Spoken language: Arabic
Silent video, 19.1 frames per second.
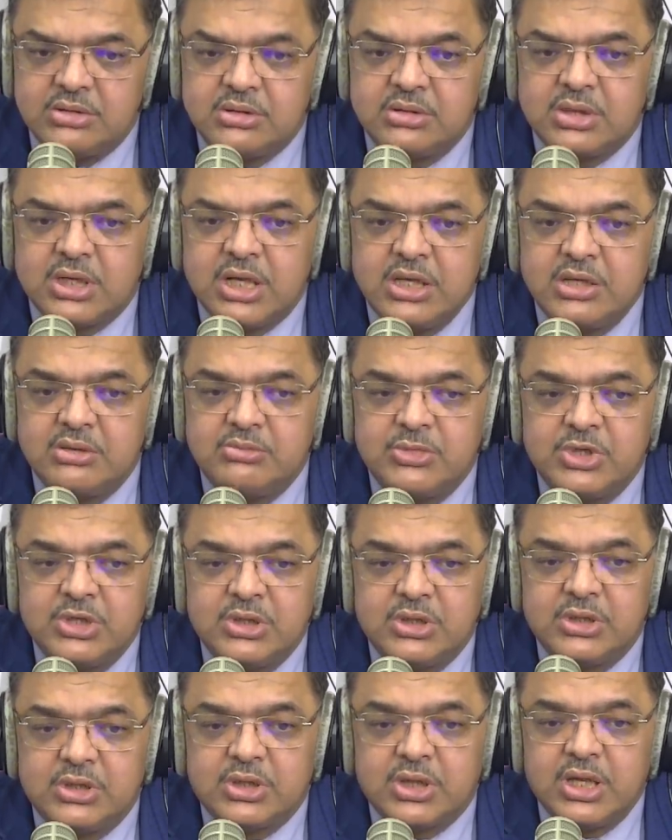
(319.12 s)
تعترف
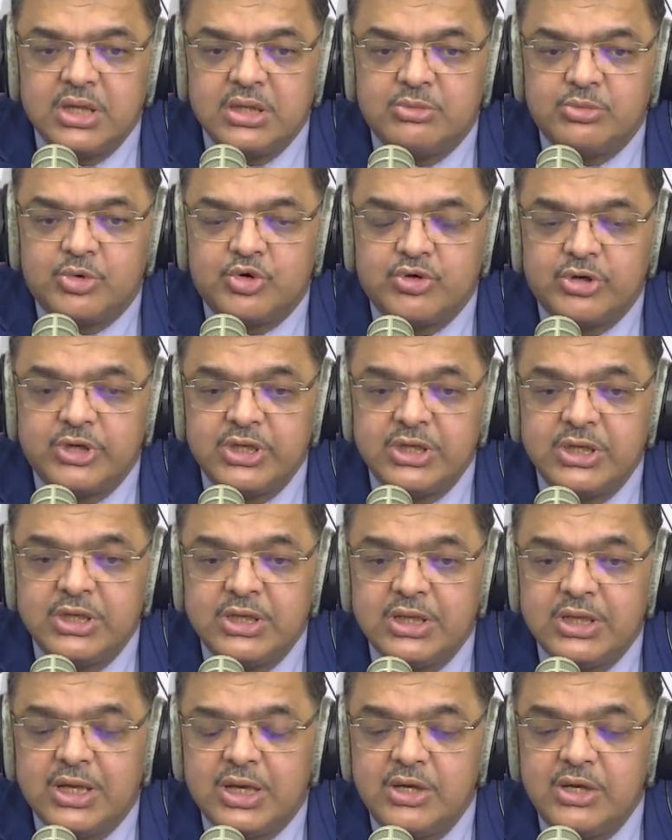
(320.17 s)
به نقيم روحي
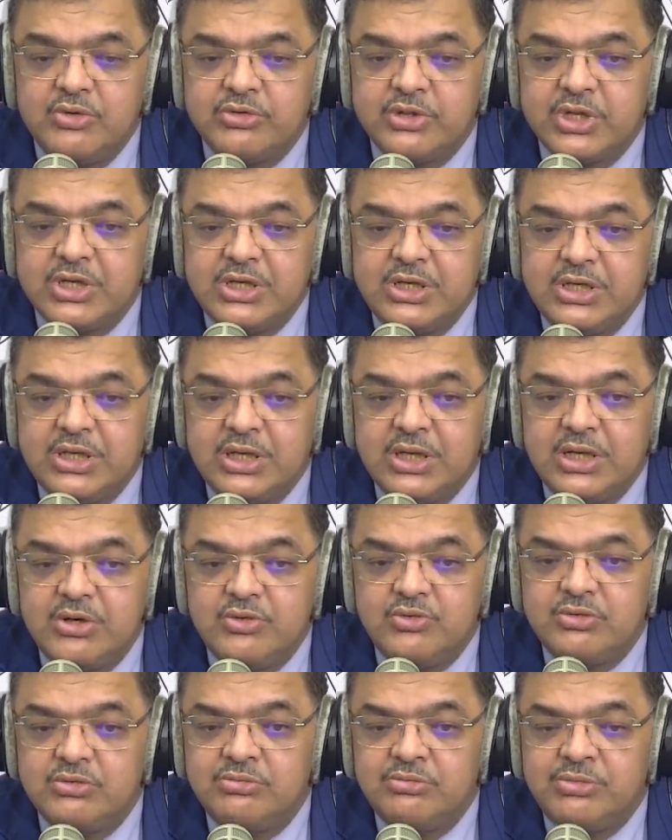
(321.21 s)
انه ظنينا
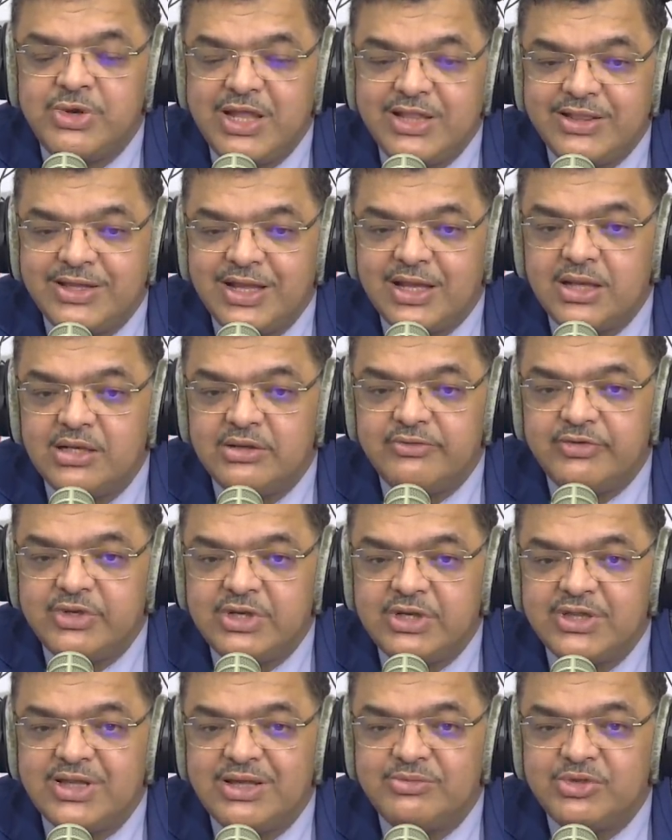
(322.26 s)
انه البلاد دخلت في
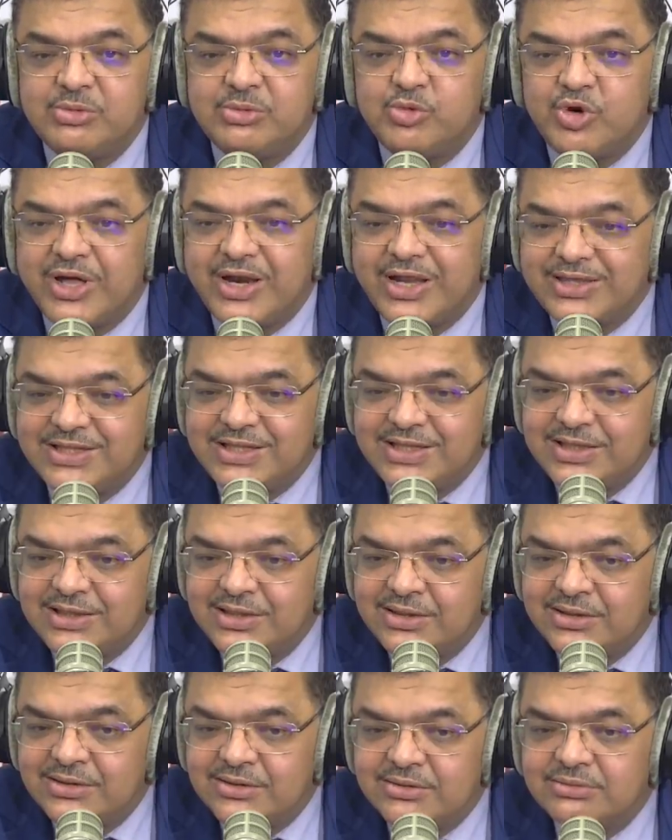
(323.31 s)
نظام ديمقراطي
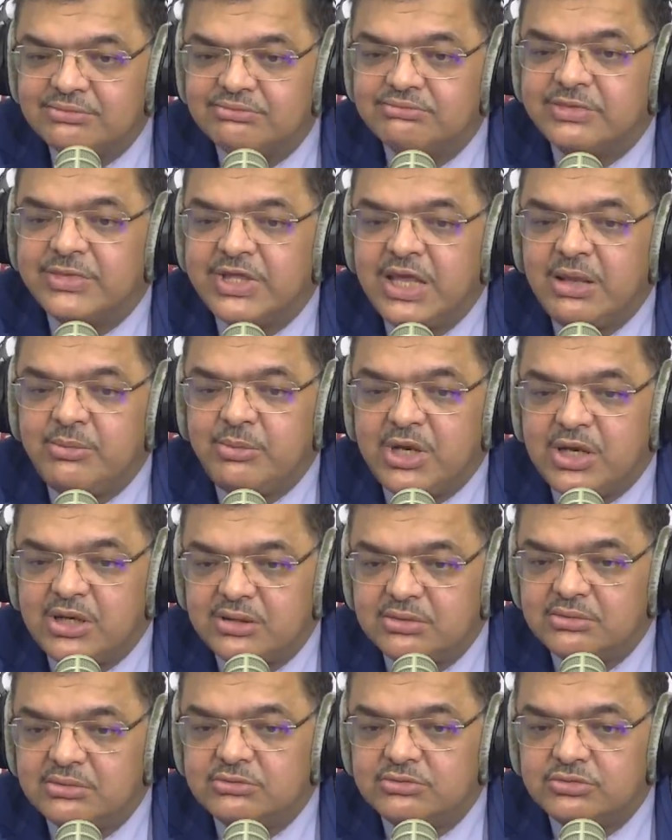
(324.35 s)
كامل
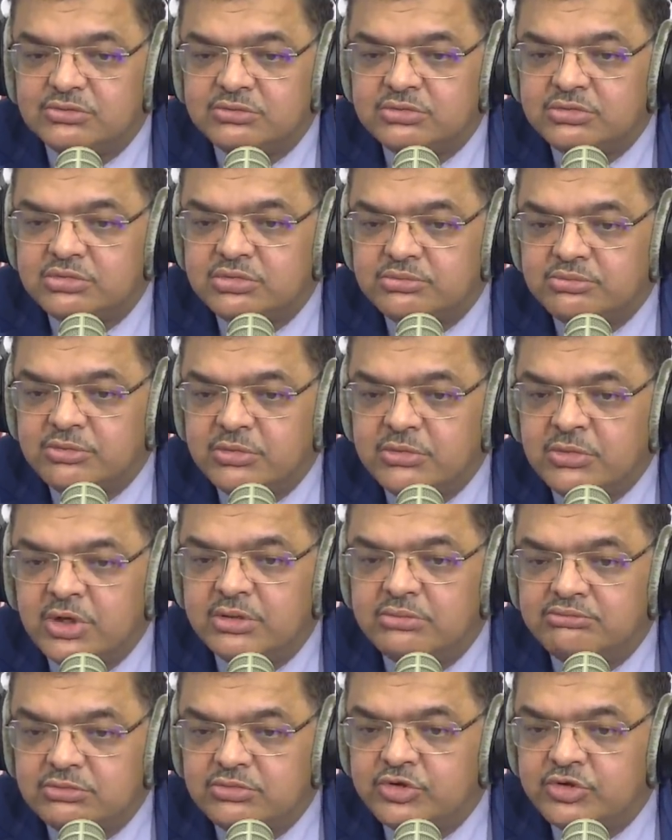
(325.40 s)

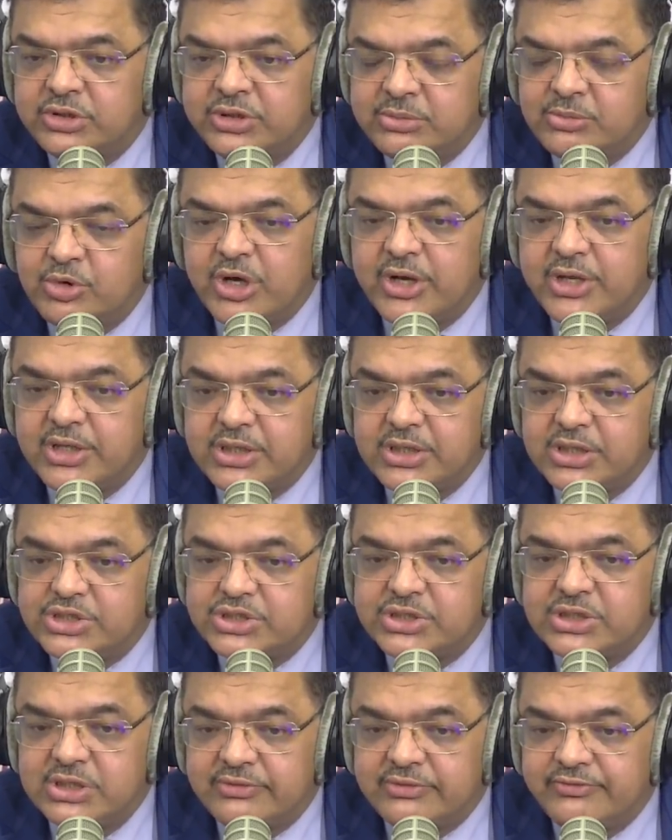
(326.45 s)
والديمقراطيه
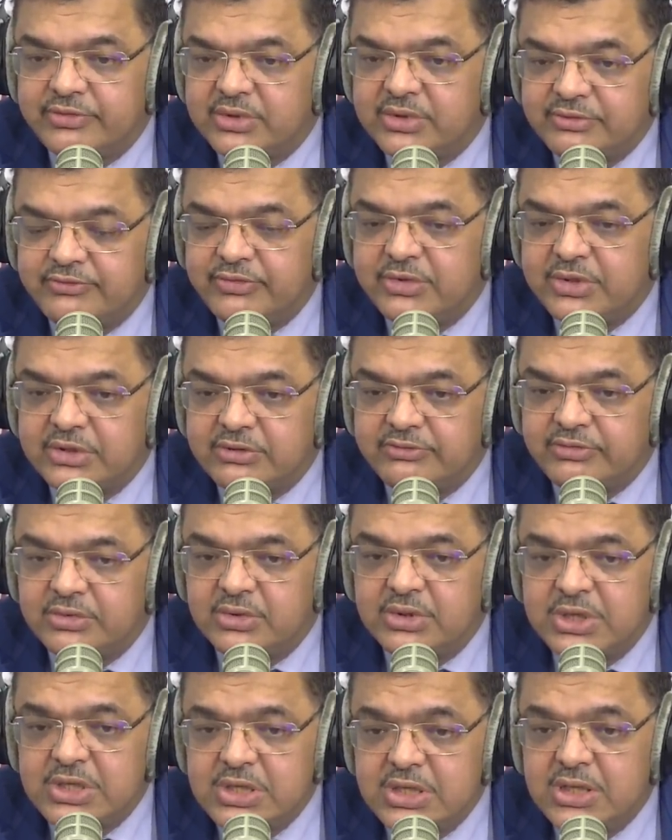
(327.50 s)
شنو في, في, في
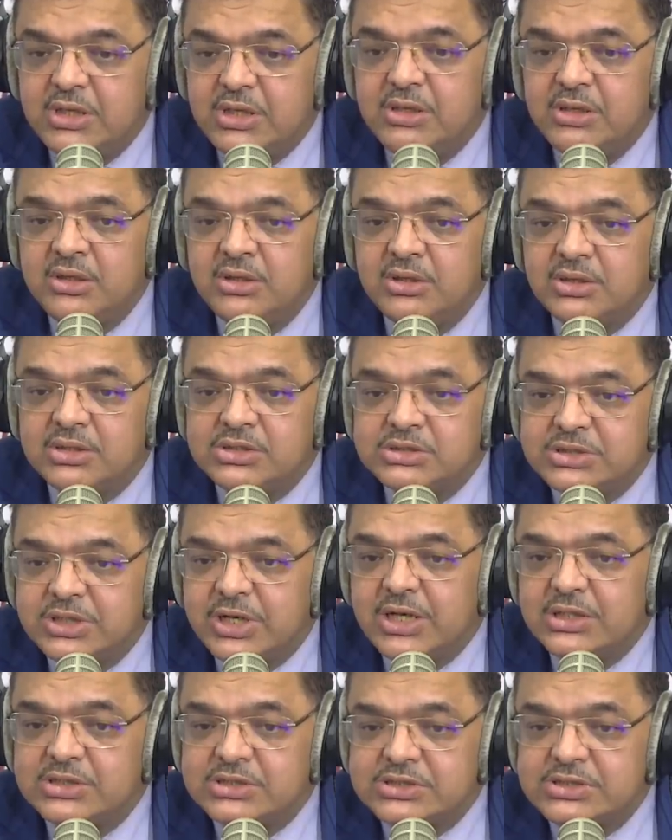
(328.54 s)
هي
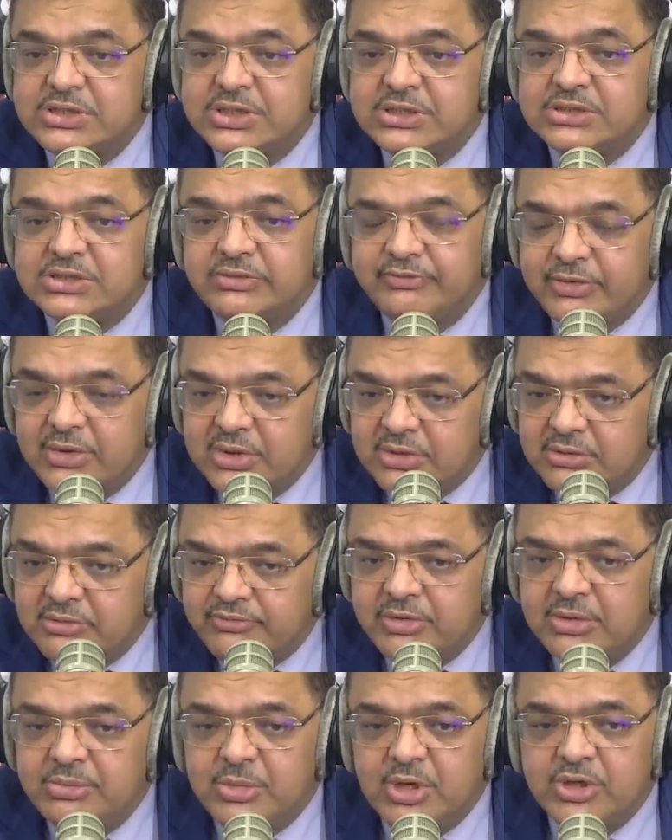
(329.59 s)
الصراع السياسي في, في
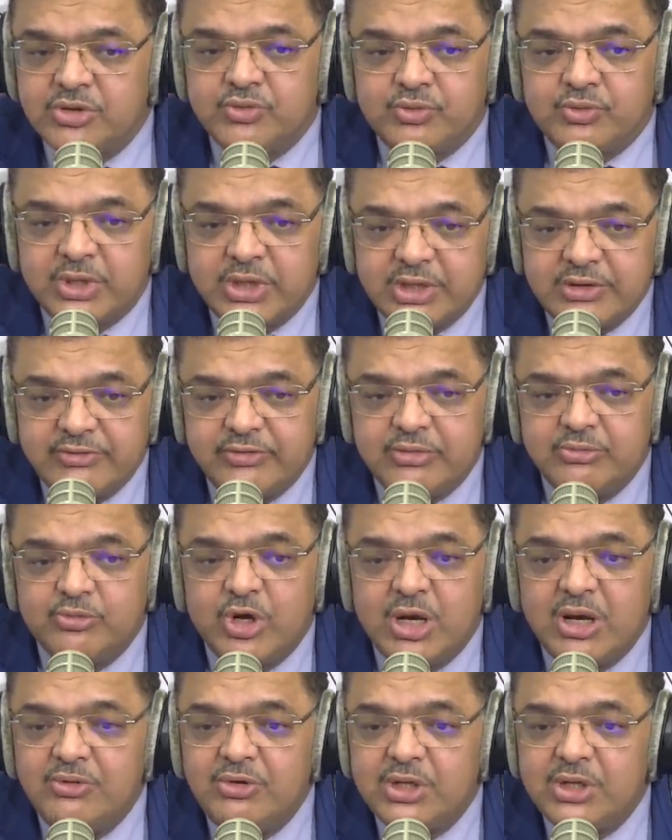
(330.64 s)
البلاتوات في
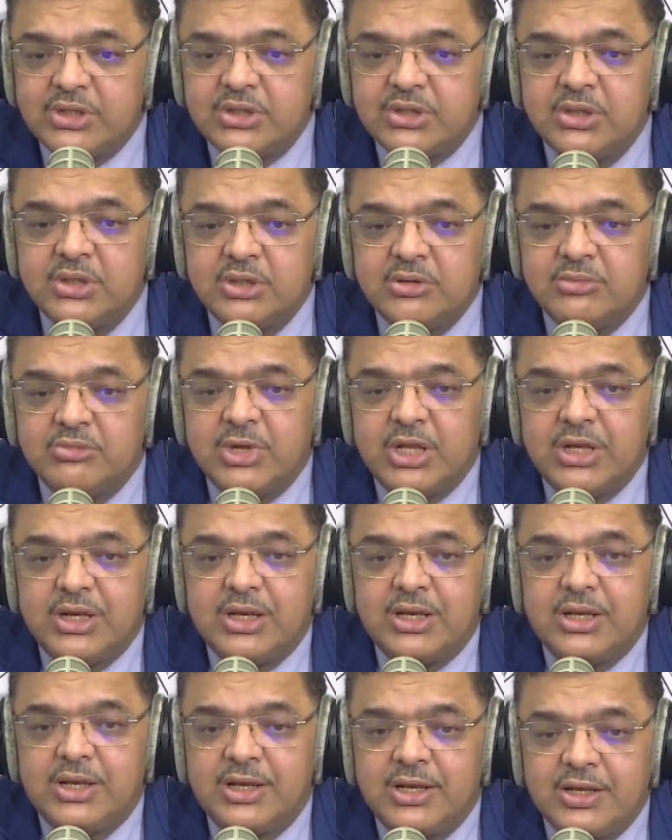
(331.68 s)
محاوله
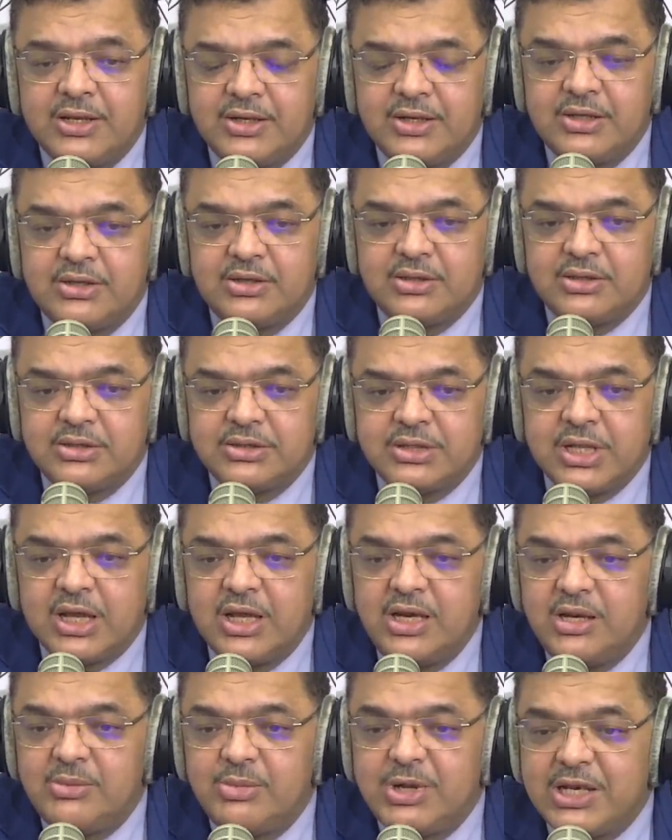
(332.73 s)
معناها
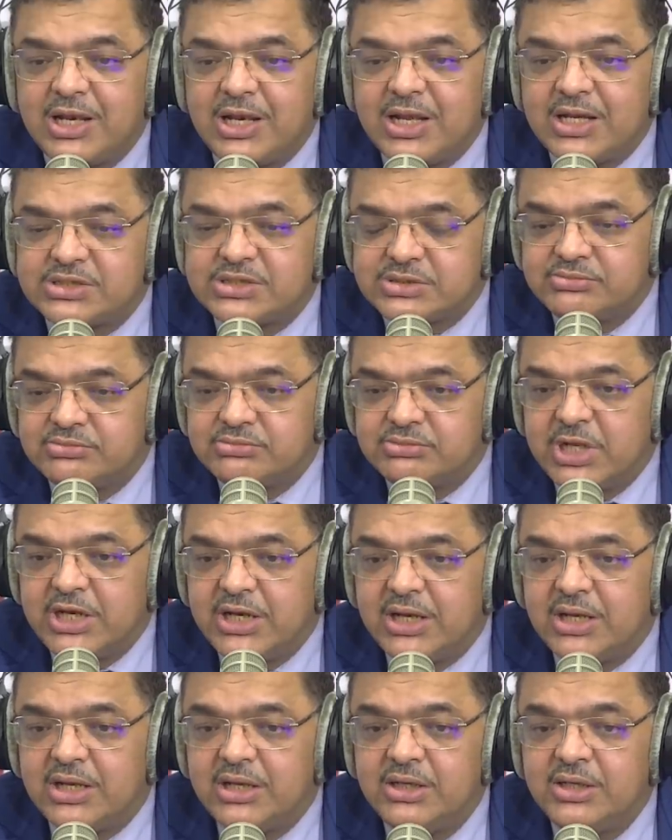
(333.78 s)
تغلب على الخصم معناها
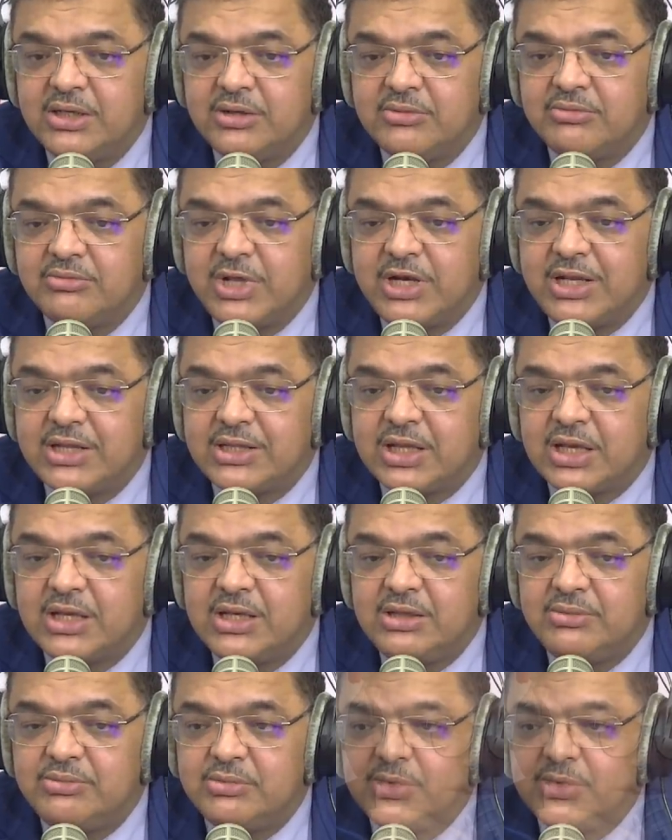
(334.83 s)
تقول انت ما ما